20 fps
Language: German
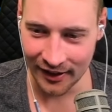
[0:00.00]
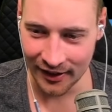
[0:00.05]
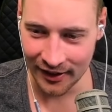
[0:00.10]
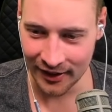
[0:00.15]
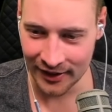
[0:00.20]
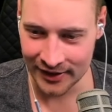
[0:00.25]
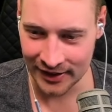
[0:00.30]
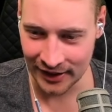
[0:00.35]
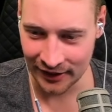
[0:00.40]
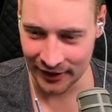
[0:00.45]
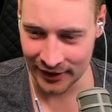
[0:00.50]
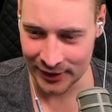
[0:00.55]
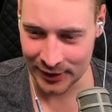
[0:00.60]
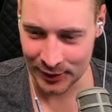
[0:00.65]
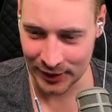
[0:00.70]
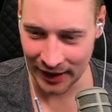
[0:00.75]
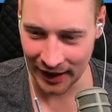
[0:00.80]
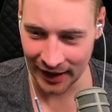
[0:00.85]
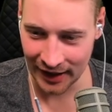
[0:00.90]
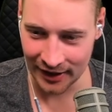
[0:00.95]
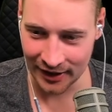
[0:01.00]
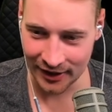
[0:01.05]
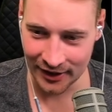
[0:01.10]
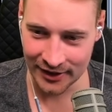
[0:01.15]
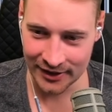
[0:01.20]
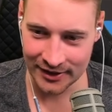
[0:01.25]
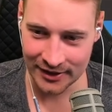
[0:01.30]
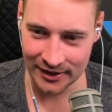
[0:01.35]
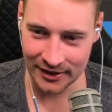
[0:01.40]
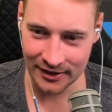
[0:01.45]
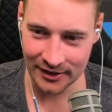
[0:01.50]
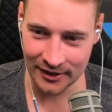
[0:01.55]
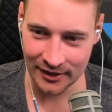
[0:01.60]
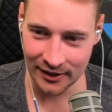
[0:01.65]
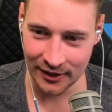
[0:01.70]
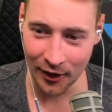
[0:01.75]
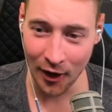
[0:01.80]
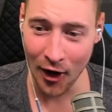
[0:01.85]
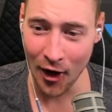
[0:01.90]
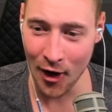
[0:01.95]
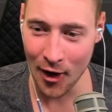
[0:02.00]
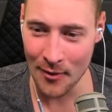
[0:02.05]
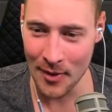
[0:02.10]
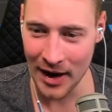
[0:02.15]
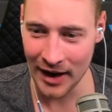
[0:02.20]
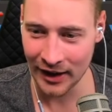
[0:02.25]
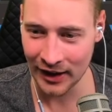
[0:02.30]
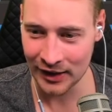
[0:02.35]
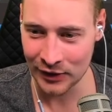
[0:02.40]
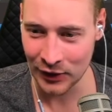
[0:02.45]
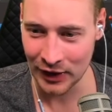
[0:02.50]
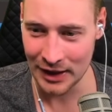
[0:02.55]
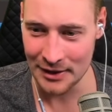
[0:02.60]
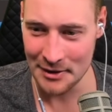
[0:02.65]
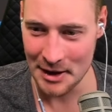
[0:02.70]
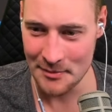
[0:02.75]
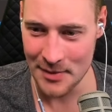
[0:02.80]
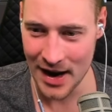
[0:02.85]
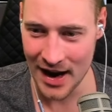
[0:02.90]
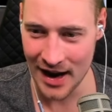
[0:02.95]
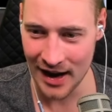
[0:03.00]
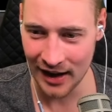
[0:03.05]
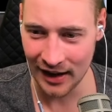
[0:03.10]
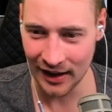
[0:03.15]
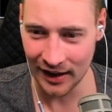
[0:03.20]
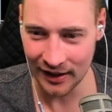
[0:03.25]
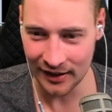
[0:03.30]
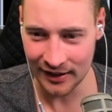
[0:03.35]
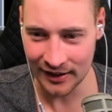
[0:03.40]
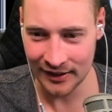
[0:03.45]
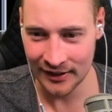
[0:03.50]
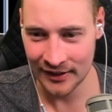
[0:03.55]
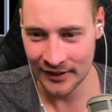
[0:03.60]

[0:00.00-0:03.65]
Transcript: Oh, sieht auch zu geil aus. Oh mein Gott, es wird immer mehr.